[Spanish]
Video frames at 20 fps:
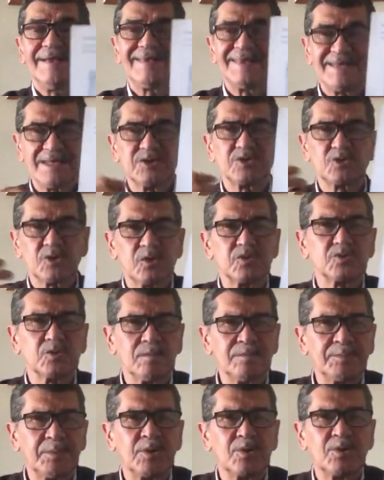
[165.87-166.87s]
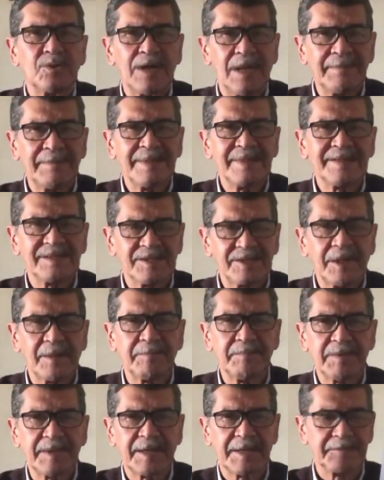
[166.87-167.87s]
y eso es un poco la mente
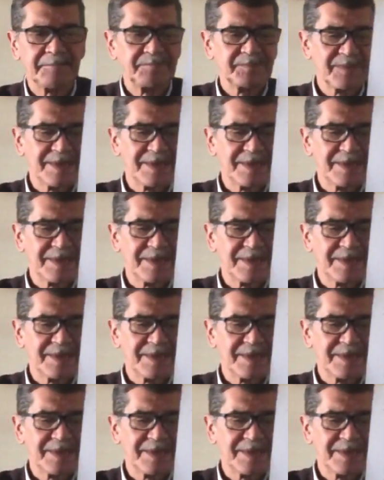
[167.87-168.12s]
también.